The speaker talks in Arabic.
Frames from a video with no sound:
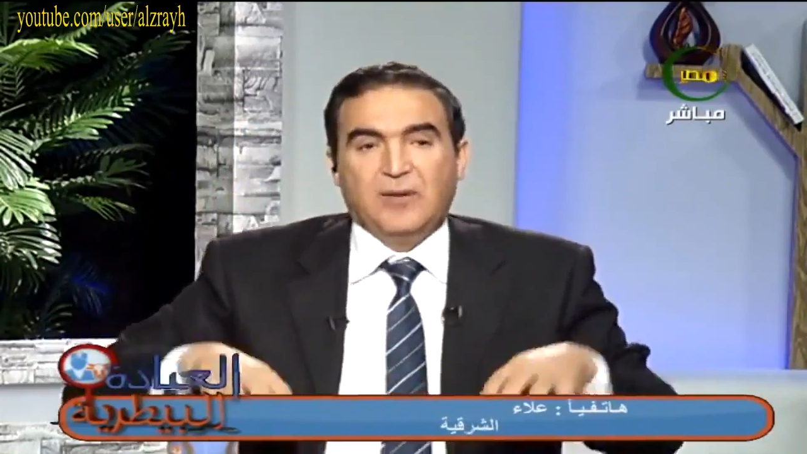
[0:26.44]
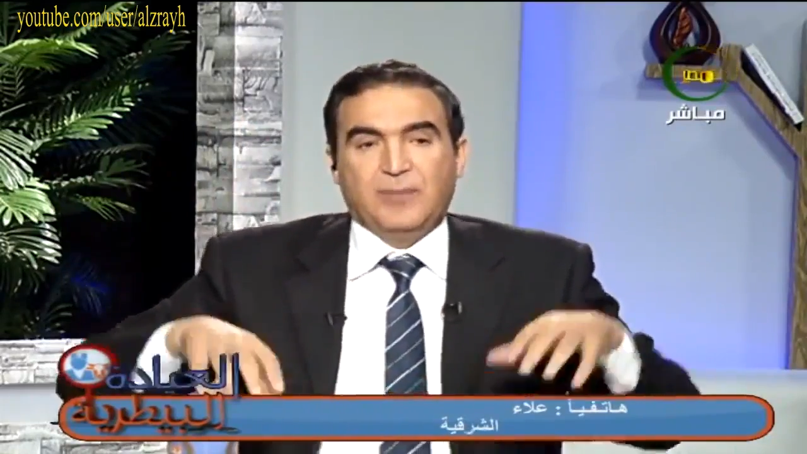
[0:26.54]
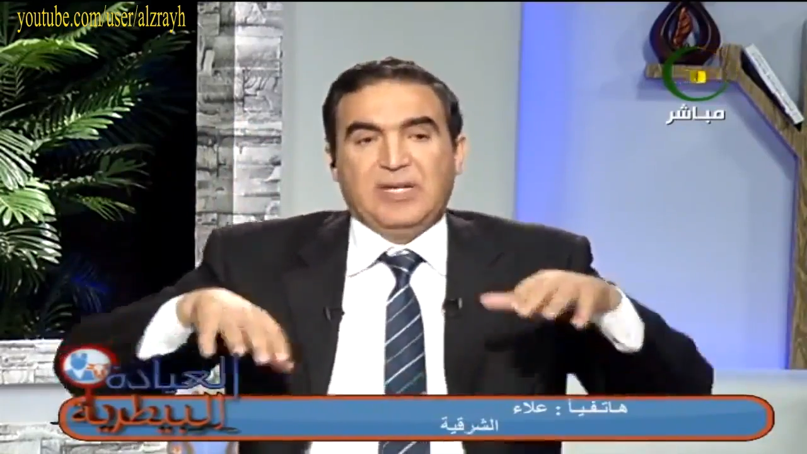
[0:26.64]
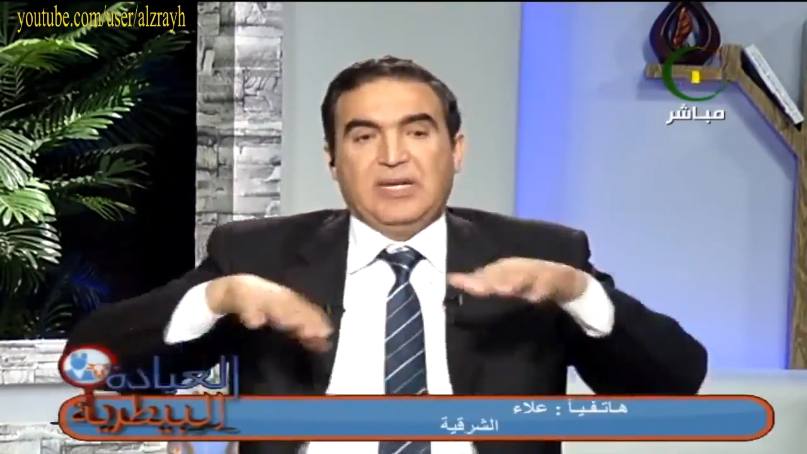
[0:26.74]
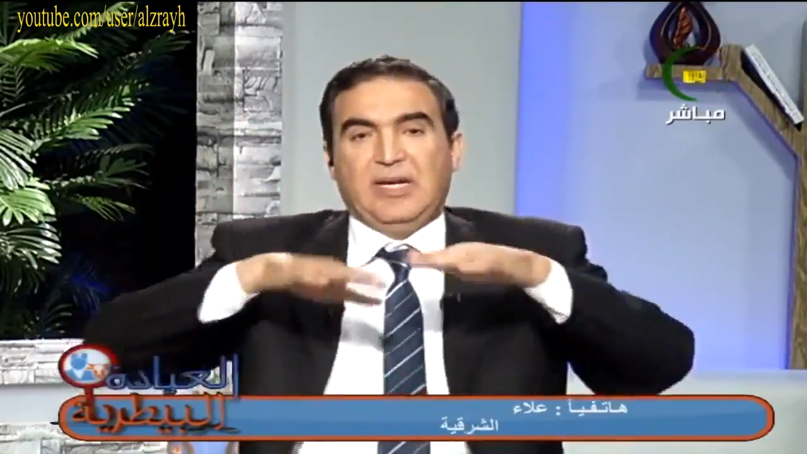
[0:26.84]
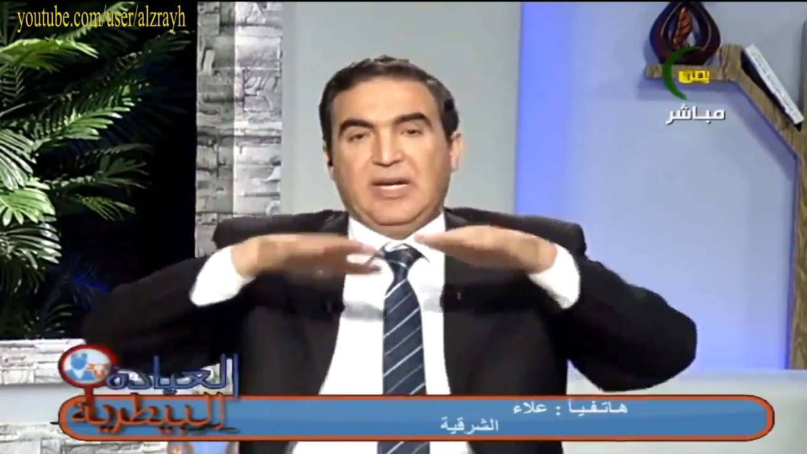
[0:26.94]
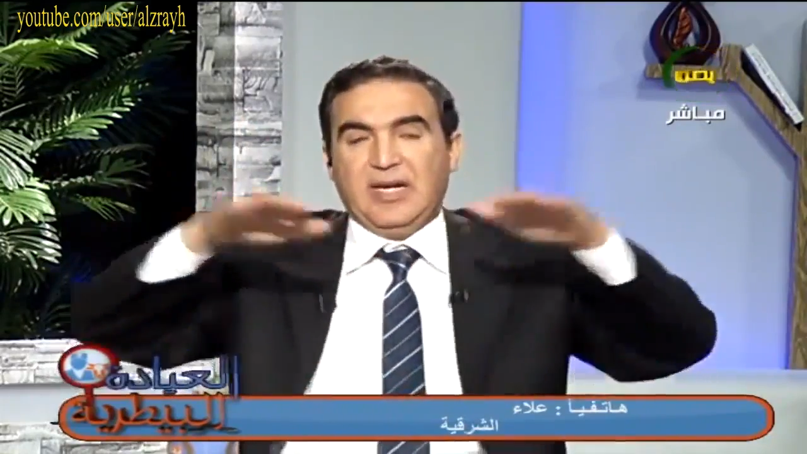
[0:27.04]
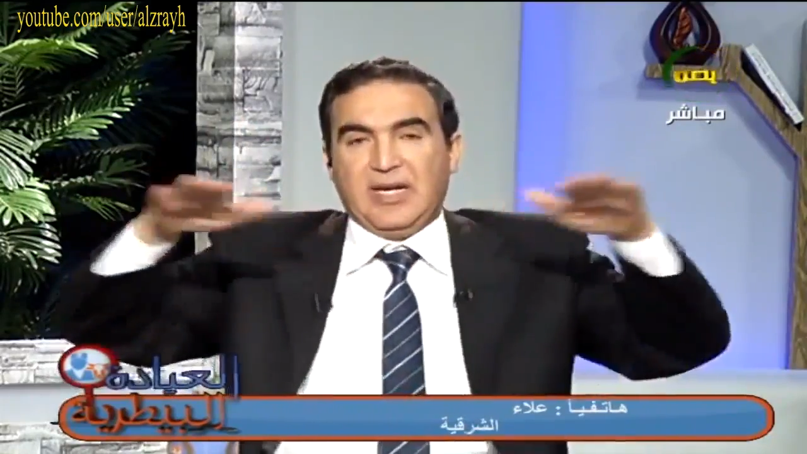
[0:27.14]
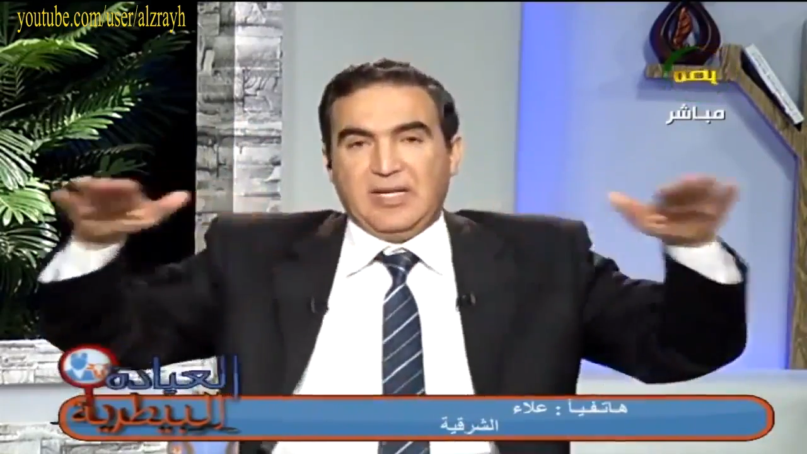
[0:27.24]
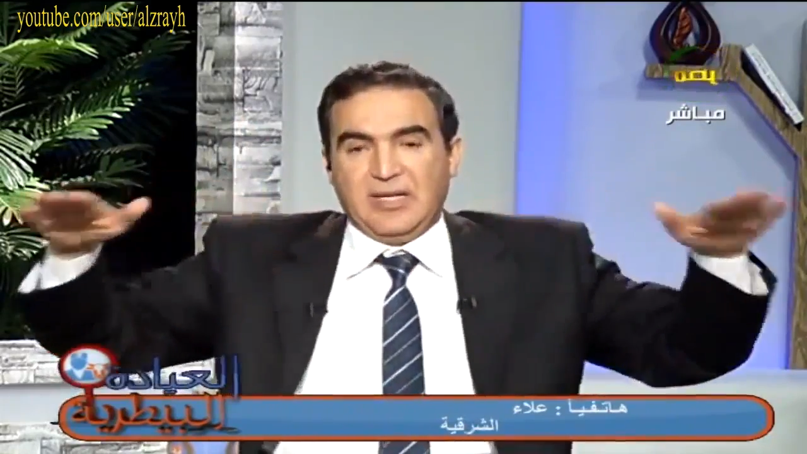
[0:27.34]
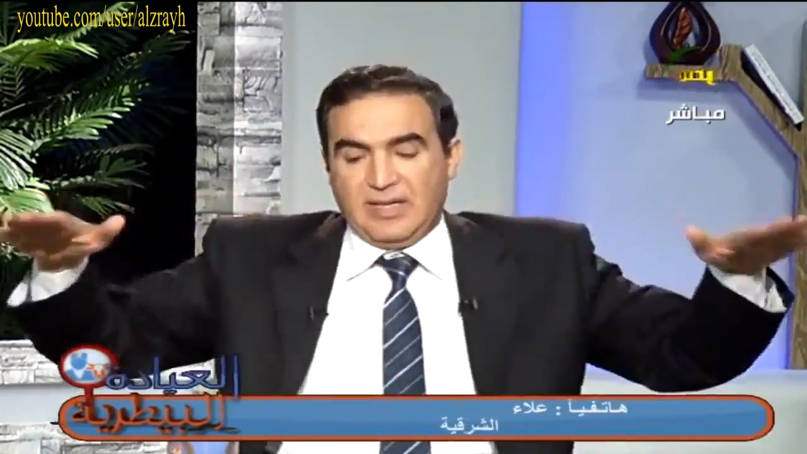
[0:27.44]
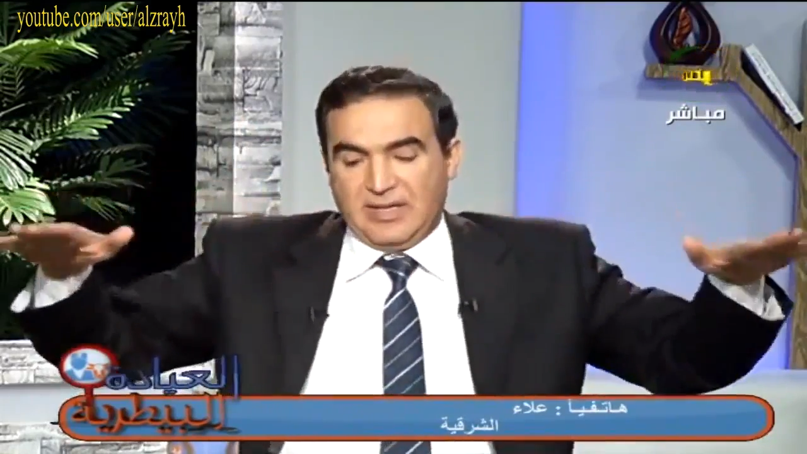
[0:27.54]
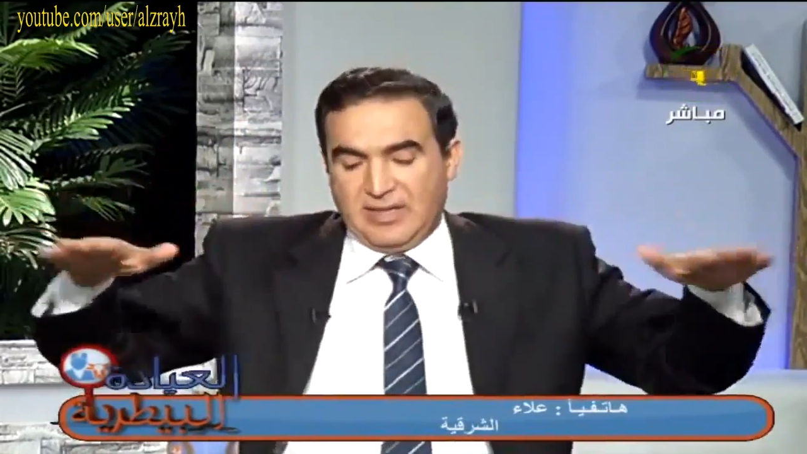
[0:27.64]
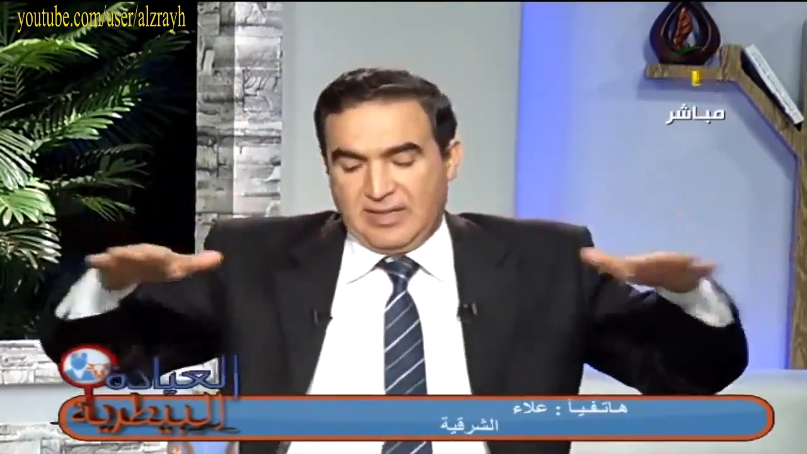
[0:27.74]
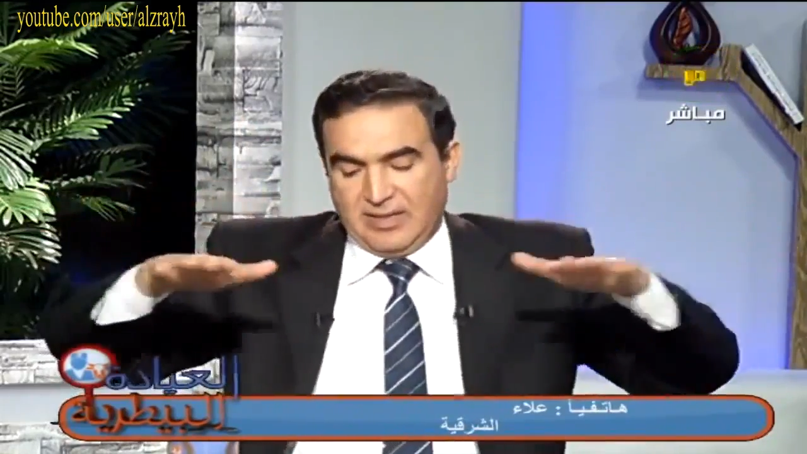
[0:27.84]
اللي هي
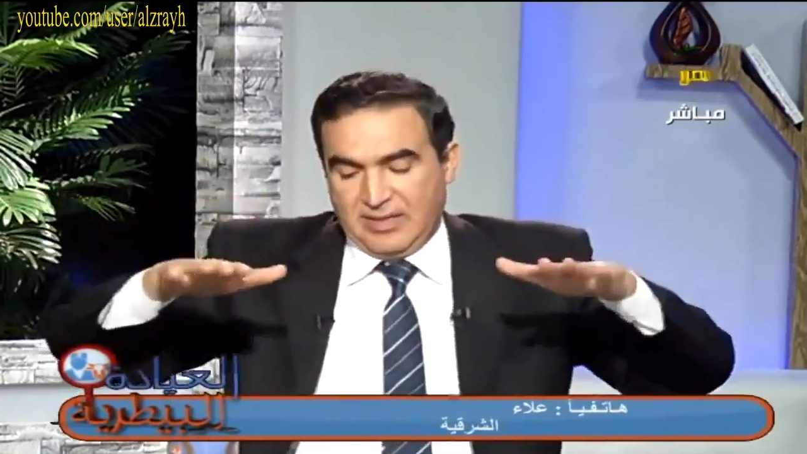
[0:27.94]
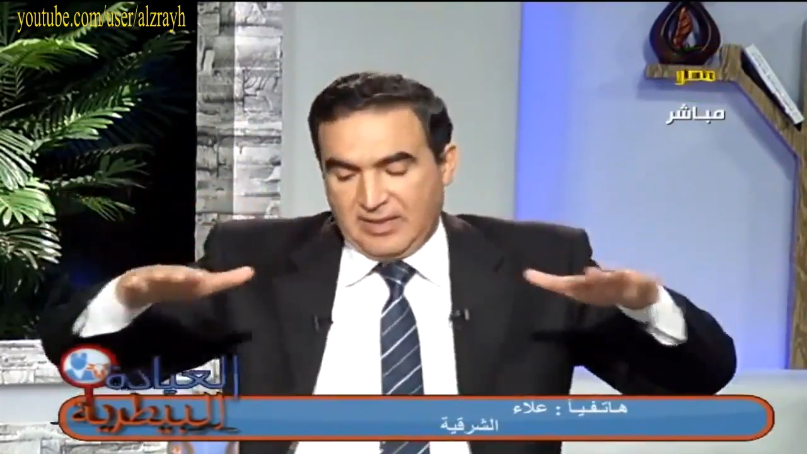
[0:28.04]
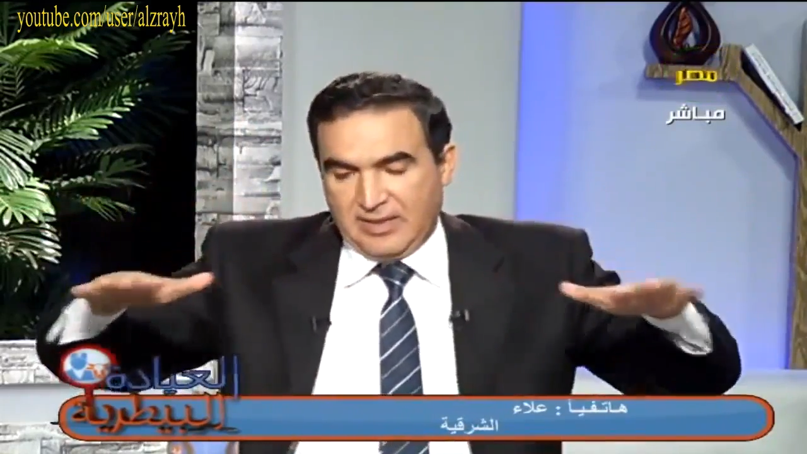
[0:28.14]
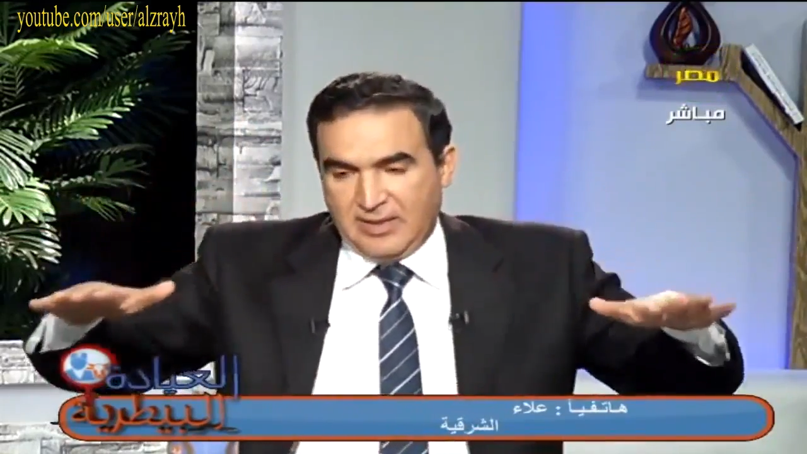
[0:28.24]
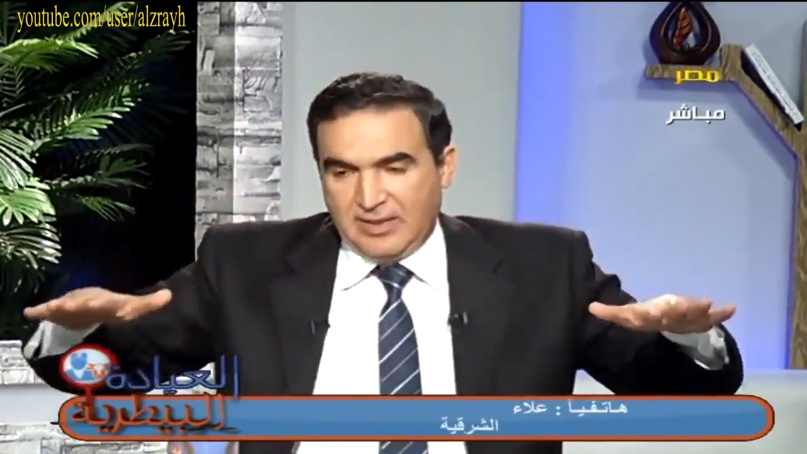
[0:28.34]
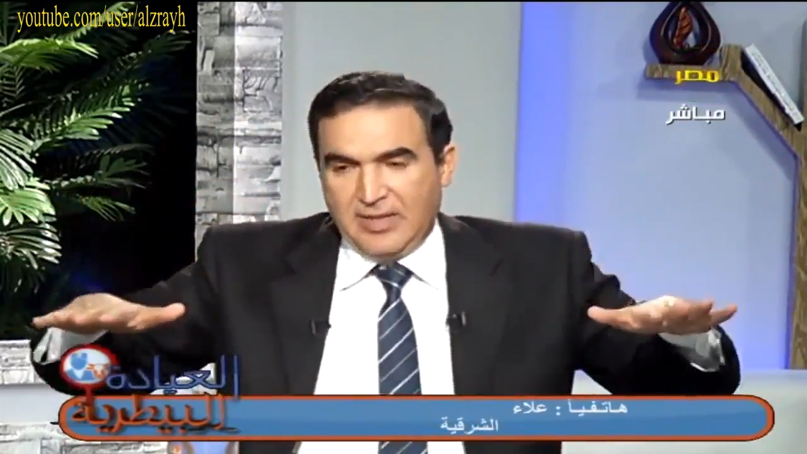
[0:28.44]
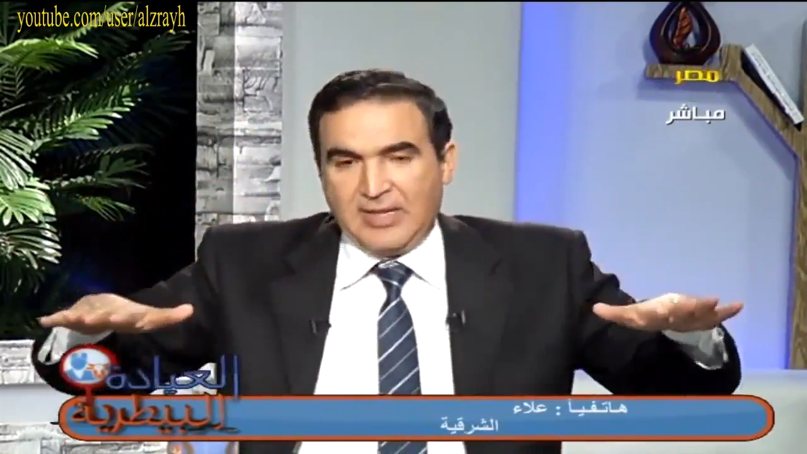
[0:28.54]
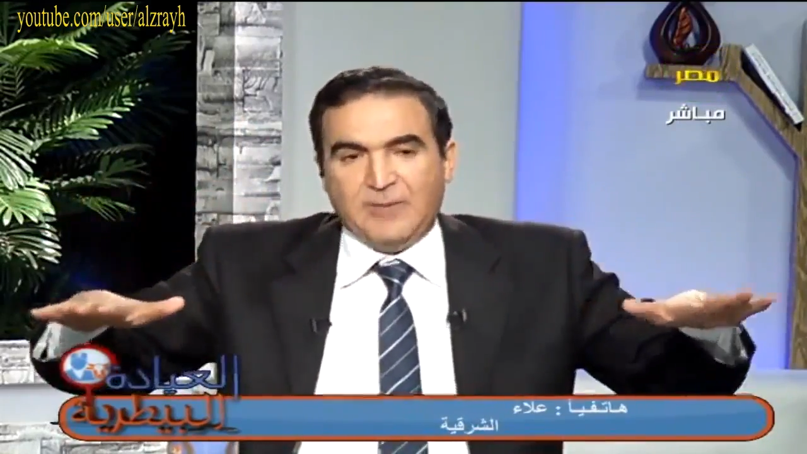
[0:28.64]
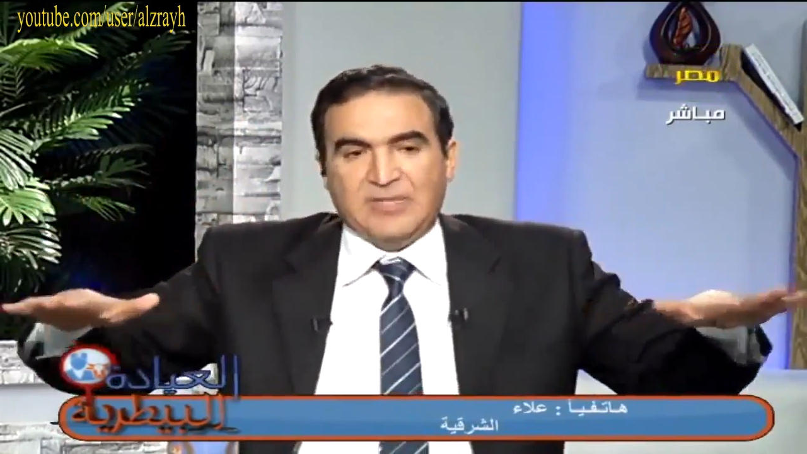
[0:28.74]
اللي احنا